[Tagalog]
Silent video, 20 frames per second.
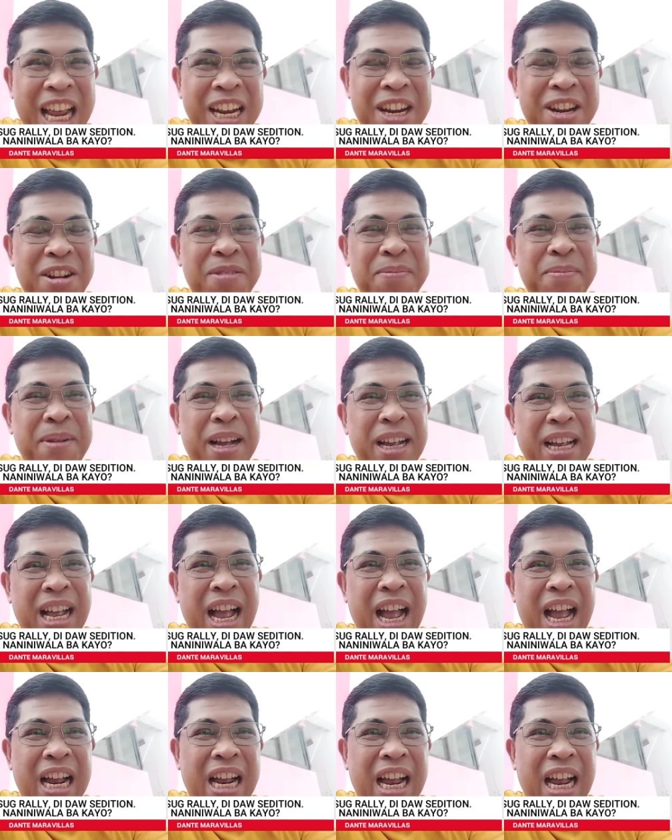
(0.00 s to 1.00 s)
Lalong
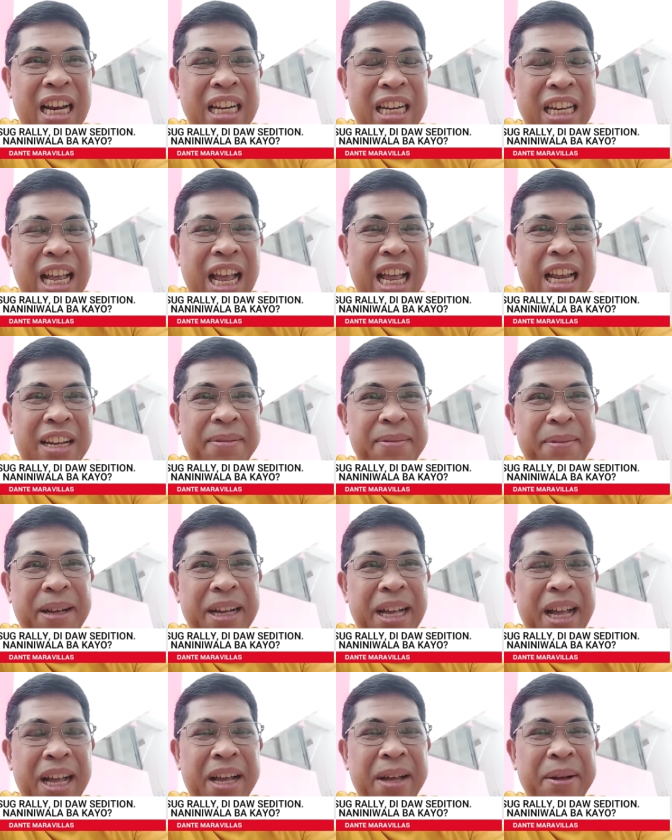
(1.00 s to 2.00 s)
magngangalgal
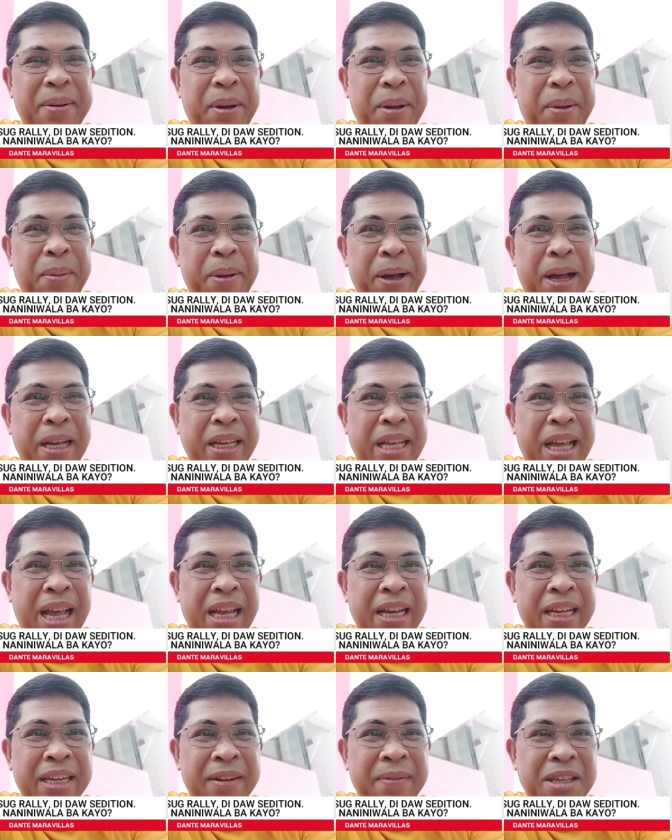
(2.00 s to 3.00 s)
mga
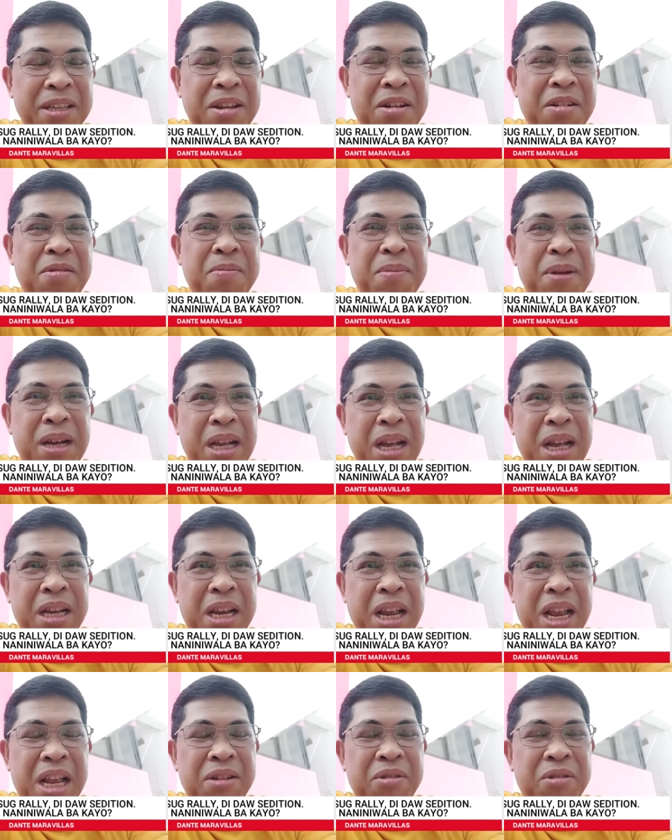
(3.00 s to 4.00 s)
kababayan, yung mga
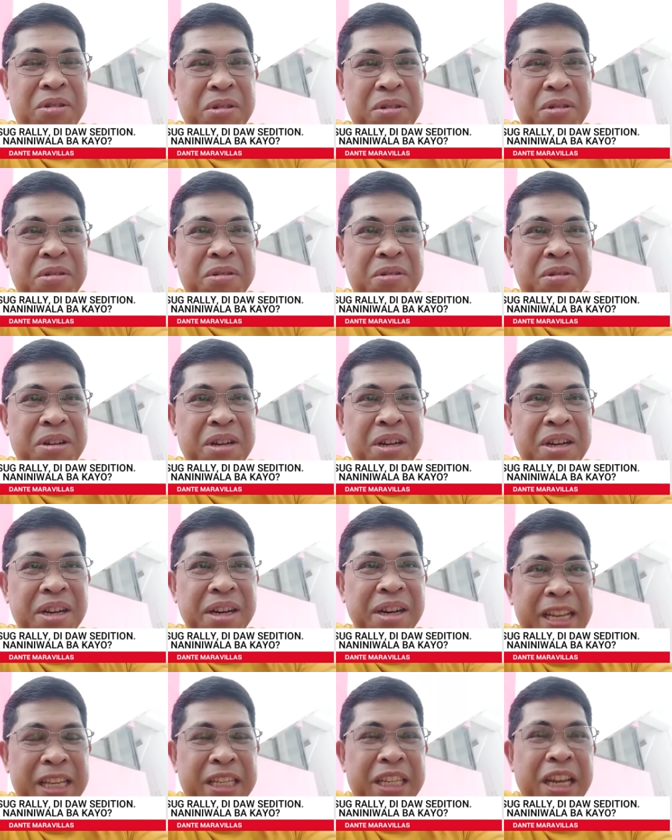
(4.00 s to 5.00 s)
nausog.
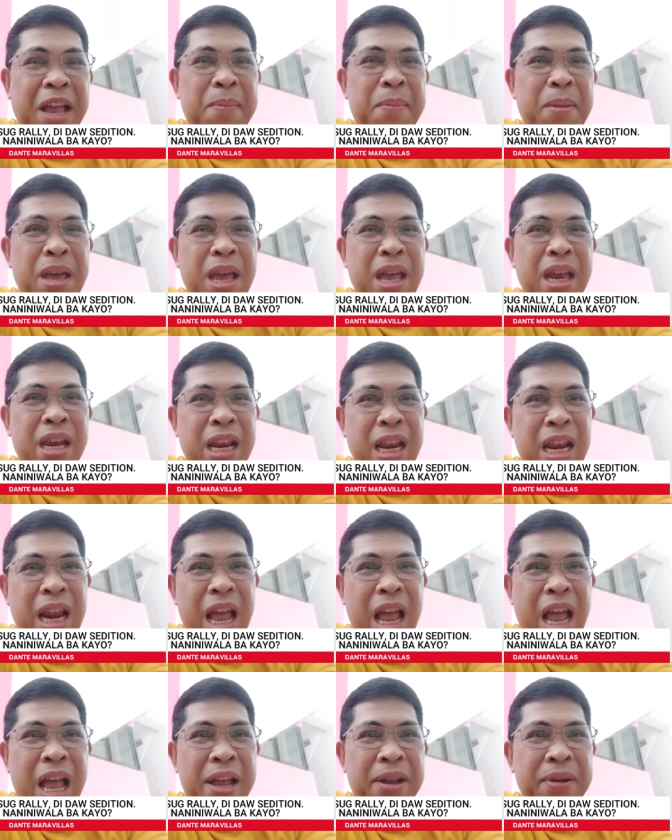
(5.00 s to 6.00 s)
Sabihin
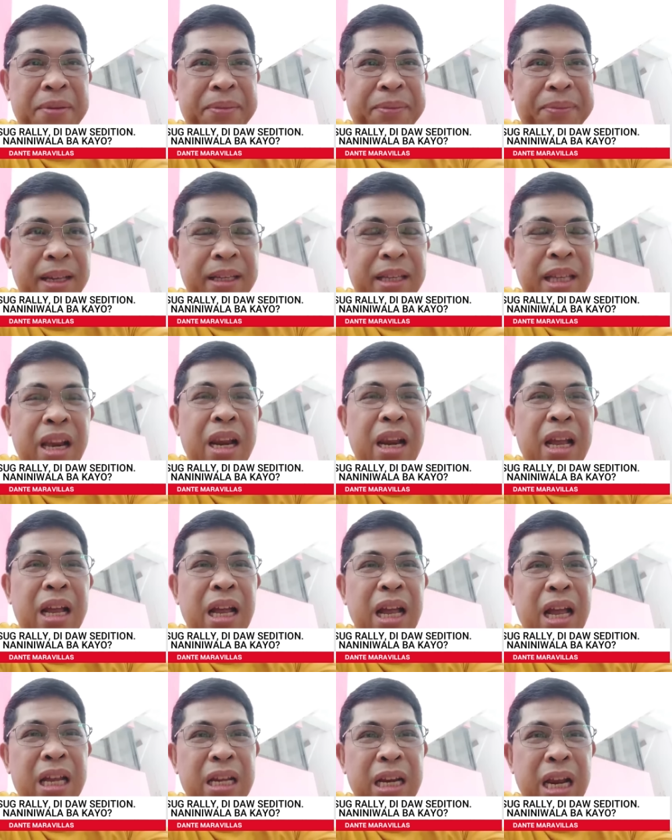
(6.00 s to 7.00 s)
nila,
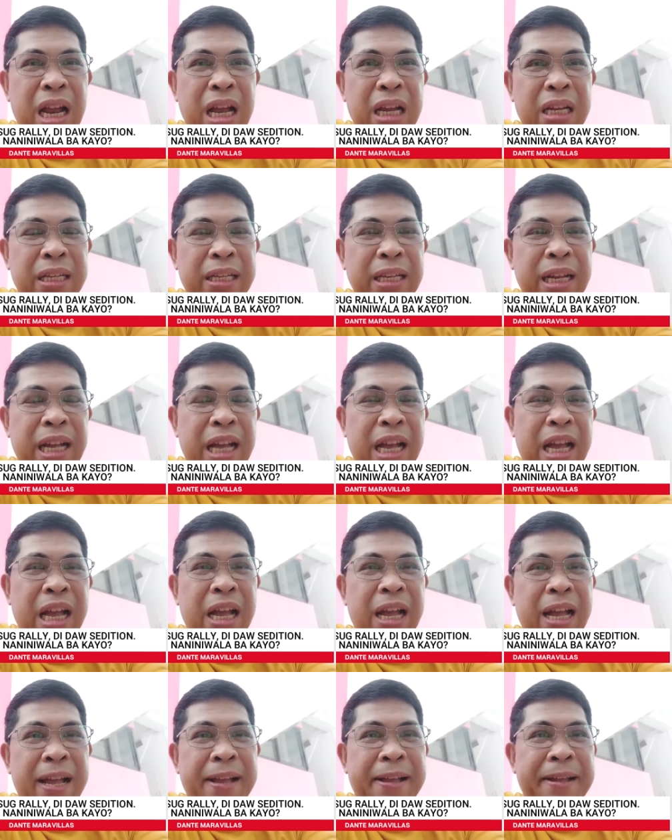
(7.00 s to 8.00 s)
talaga niyang uh,
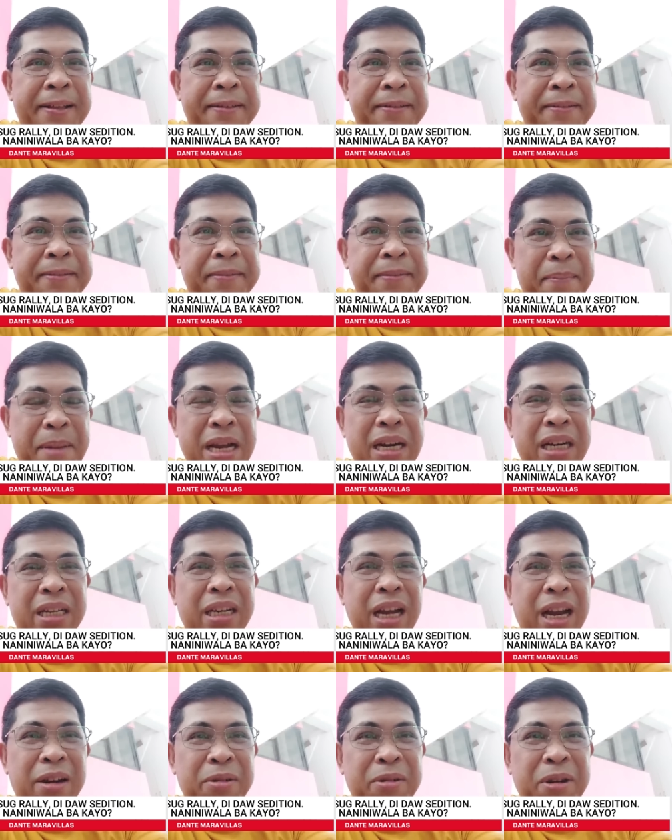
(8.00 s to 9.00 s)
ah,
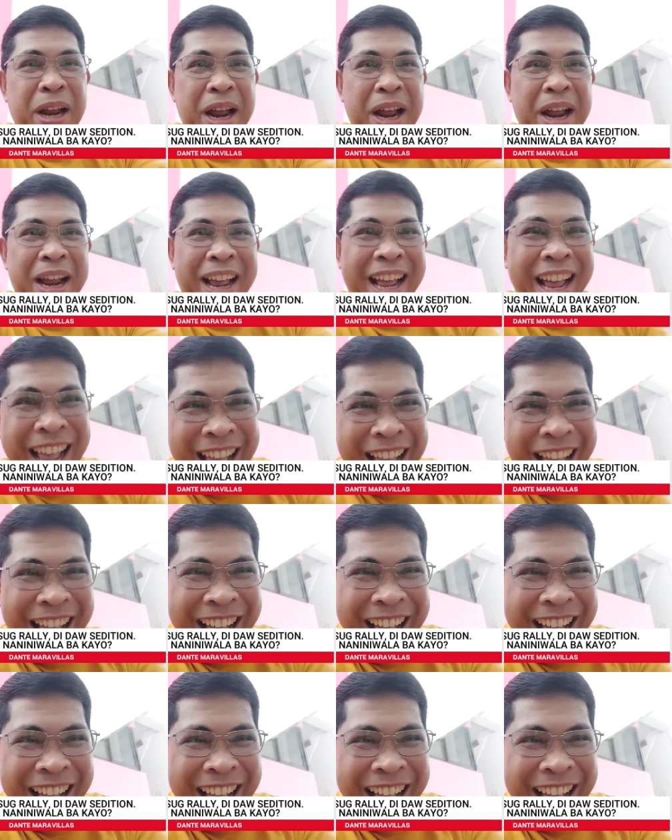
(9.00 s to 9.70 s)
marsyalo na.